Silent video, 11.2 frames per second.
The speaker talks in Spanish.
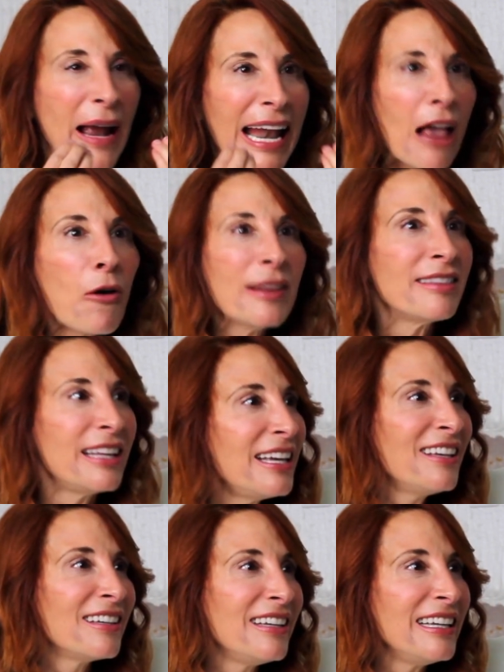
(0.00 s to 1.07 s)
creo en
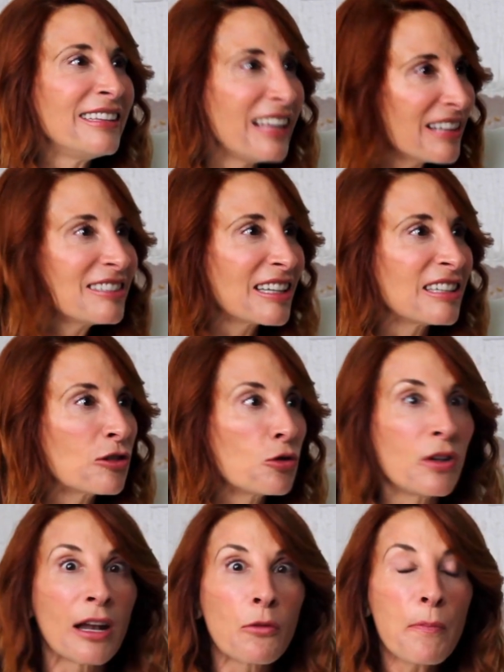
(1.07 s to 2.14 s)
ti y tienes que ser
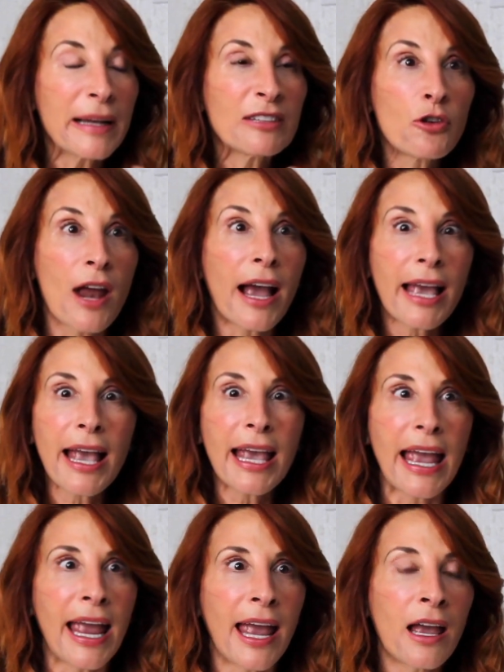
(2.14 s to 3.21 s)
tú. Y era un personaje
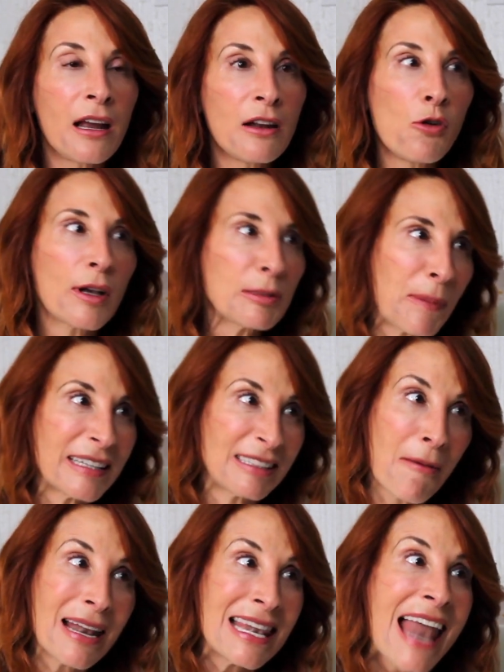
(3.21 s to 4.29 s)
que no expresaba